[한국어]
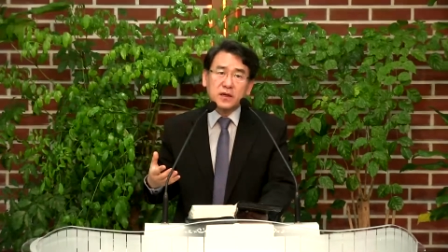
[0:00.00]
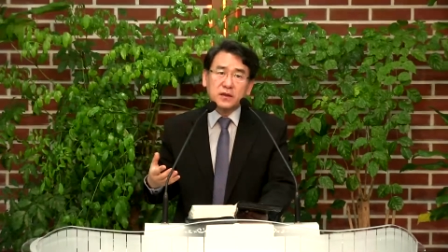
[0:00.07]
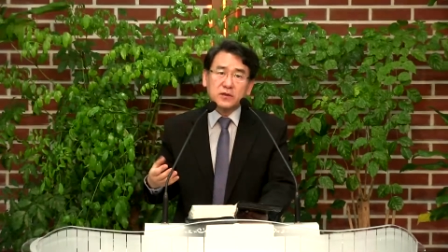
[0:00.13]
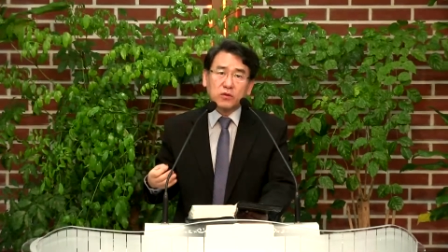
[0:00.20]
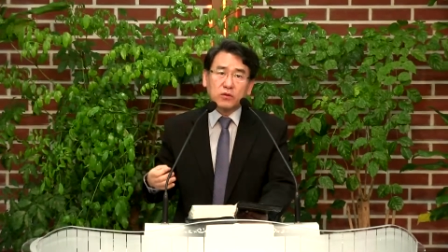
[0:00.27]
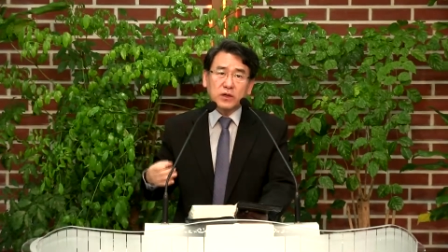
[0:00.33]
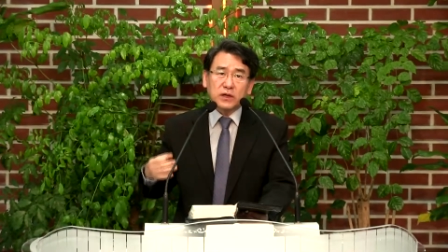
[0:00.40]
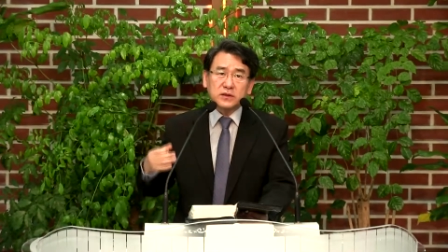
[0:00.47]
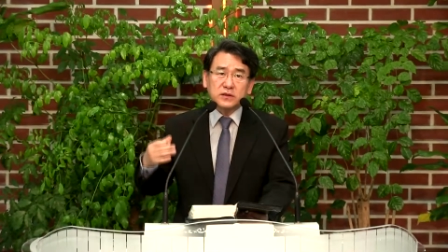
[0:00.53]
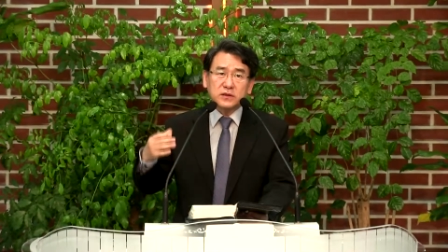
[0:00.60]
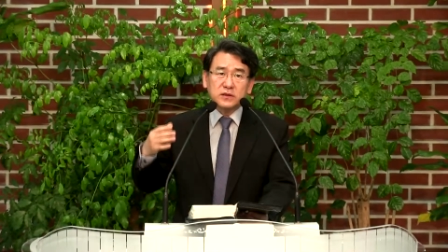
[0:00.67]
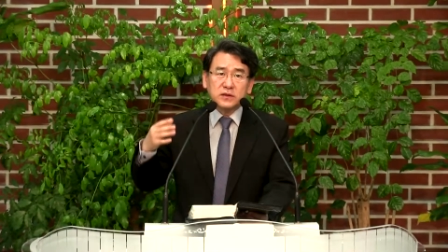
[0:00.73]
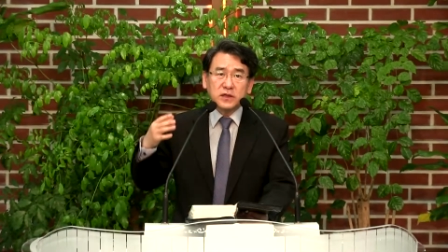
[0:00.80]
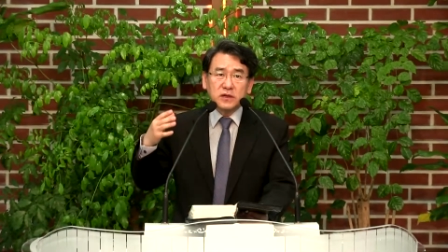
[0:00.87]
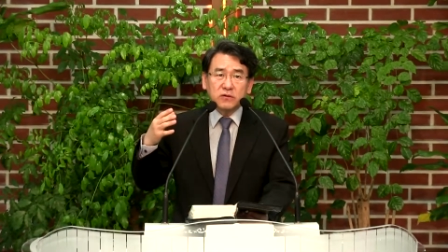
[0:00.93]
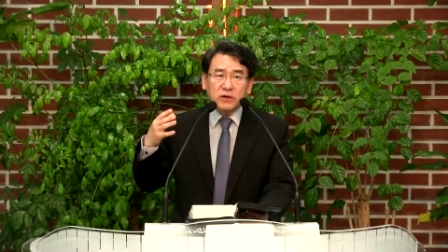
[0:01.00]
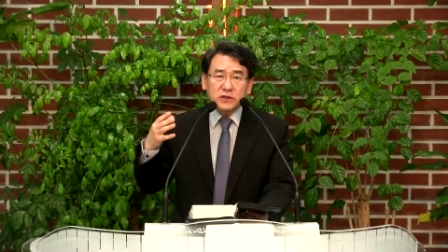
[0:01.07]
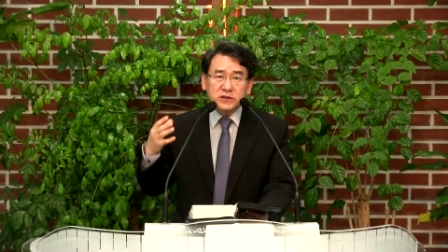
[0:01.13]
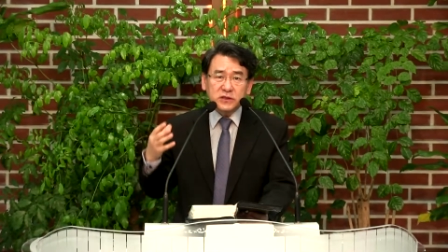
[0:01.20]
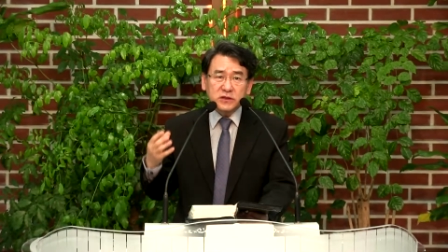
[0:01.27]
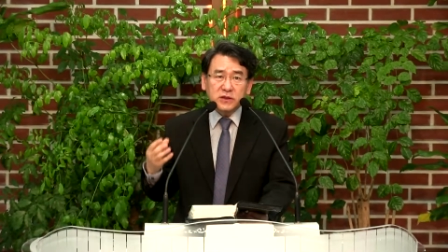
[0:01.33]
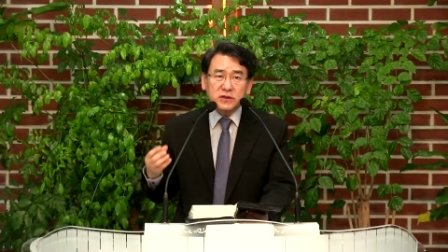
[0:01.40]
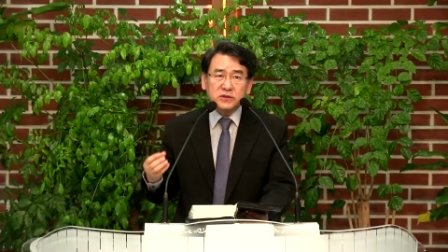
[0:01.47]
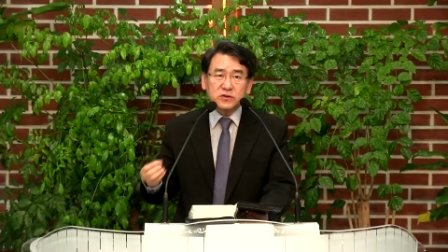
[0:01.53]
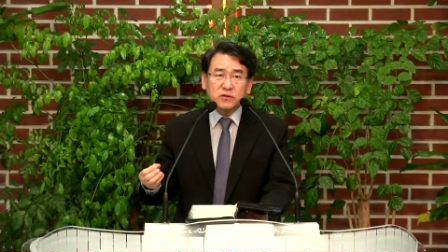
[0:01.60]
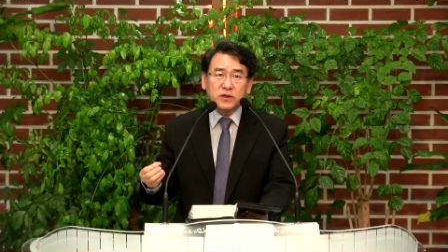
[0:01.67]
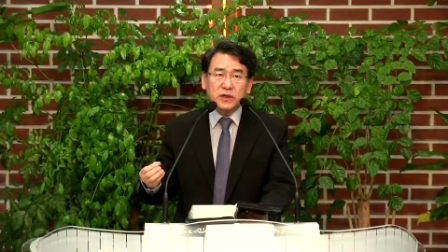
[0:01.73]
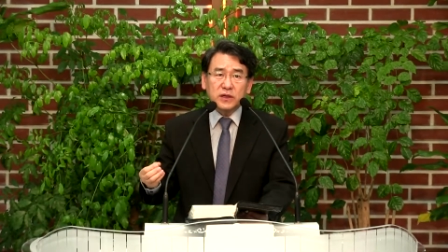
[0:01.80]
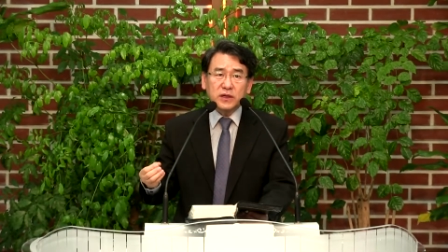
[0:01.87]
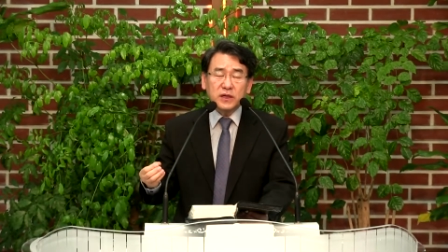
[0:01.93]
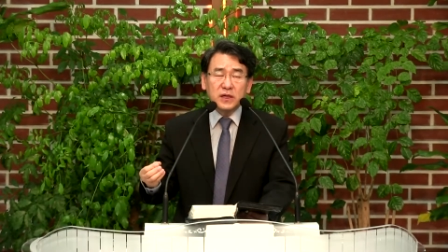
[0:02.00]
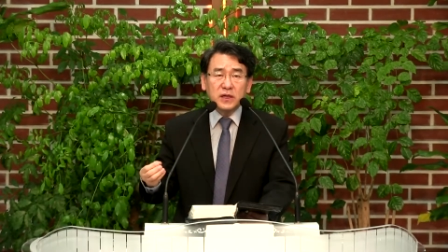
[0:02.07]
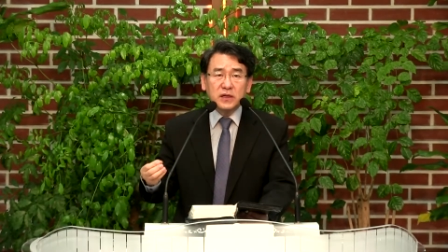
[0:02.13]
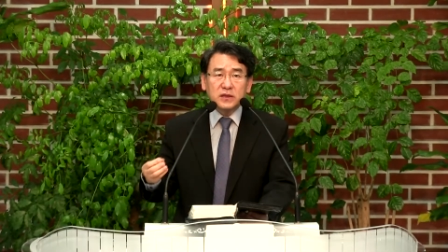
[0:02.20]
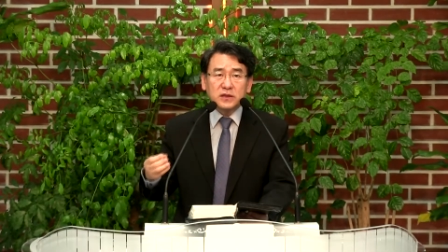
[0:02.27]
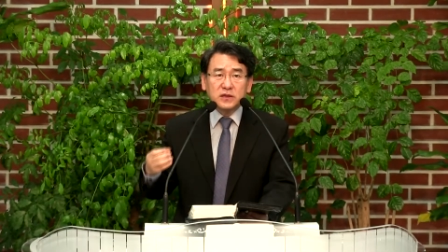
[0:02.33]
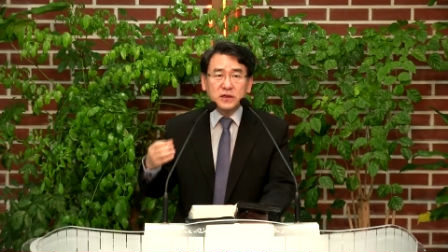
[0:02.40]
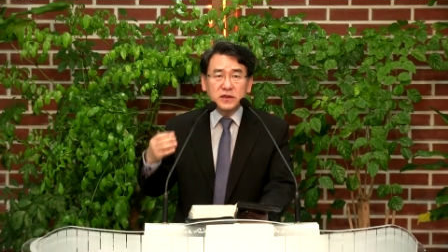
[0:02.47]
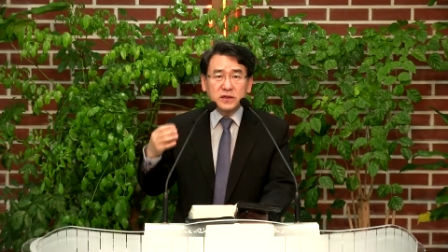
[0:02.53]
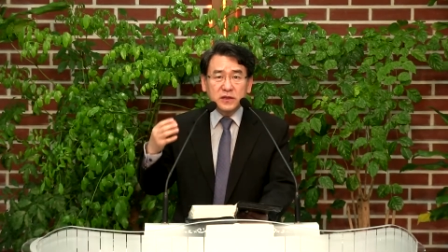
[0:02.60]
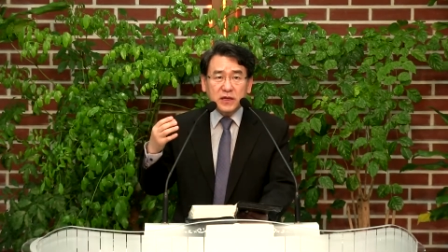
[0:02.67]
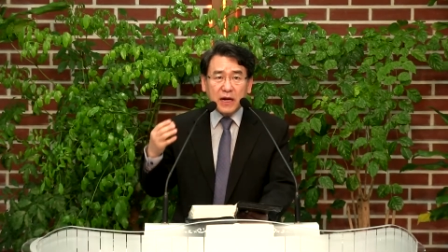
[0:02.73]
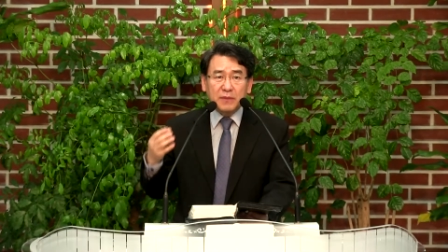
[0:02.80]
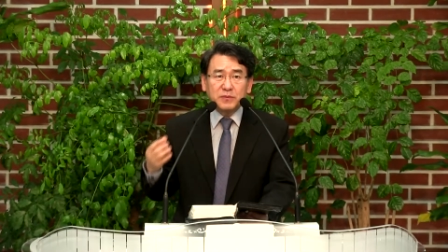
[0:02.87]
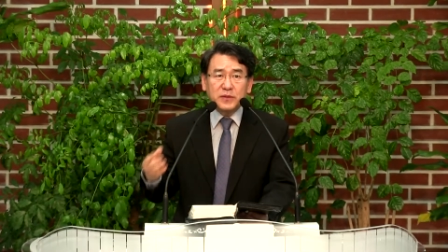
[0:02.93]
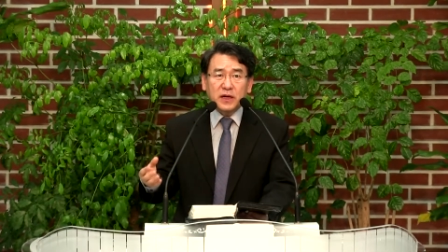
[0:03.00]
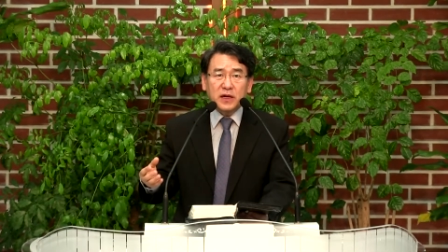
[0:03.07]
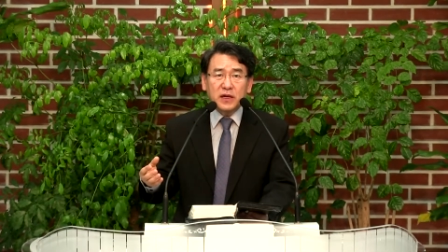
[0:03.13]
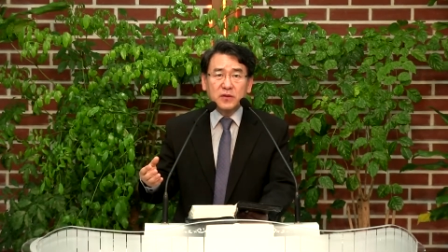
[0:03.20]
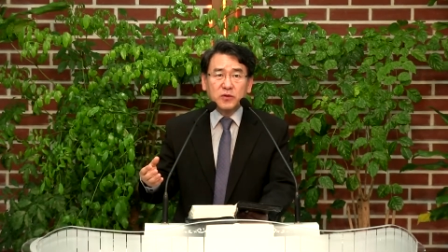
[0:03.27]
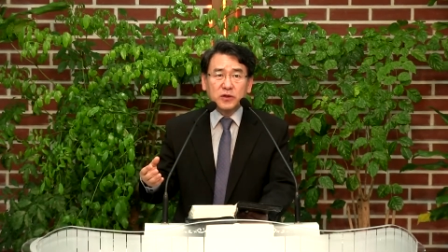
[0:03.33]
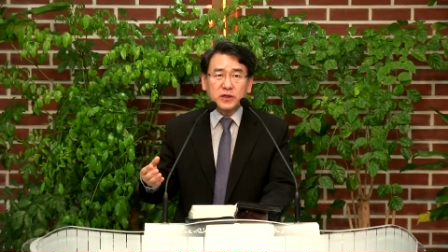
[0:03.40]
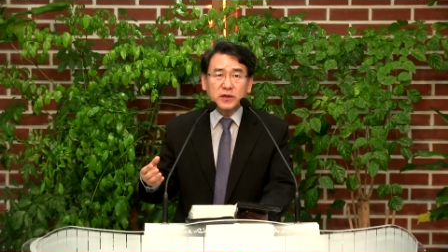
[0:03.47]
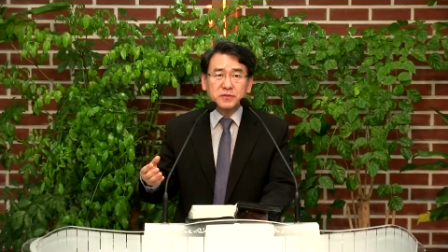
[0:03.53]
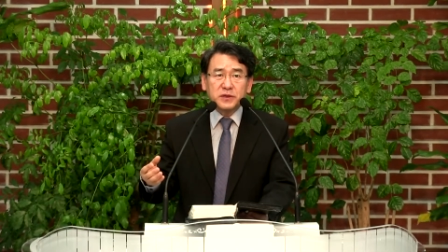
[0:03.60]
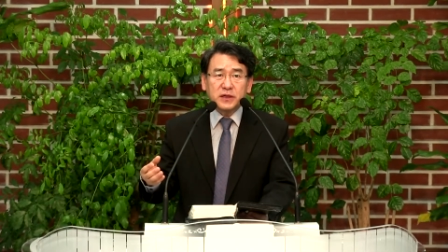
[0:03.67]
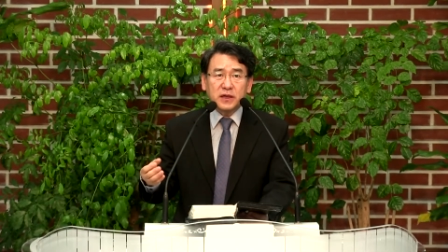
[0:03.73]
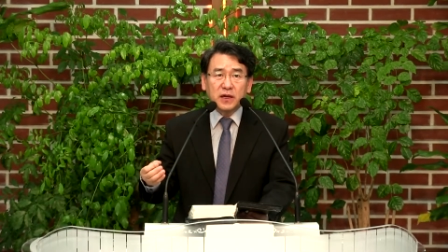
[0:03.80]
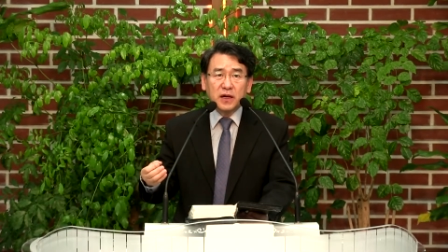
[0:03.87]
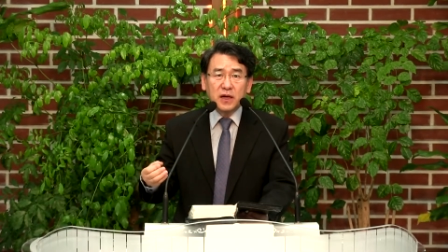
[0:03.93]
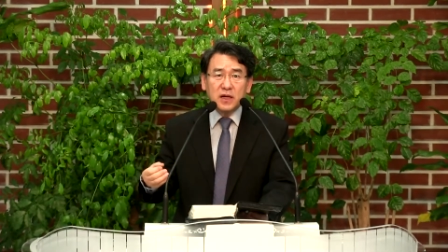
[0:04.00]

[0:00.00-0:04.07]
똑같은 일과 시간 속에 그 일을 감당하려면 어떡합니까?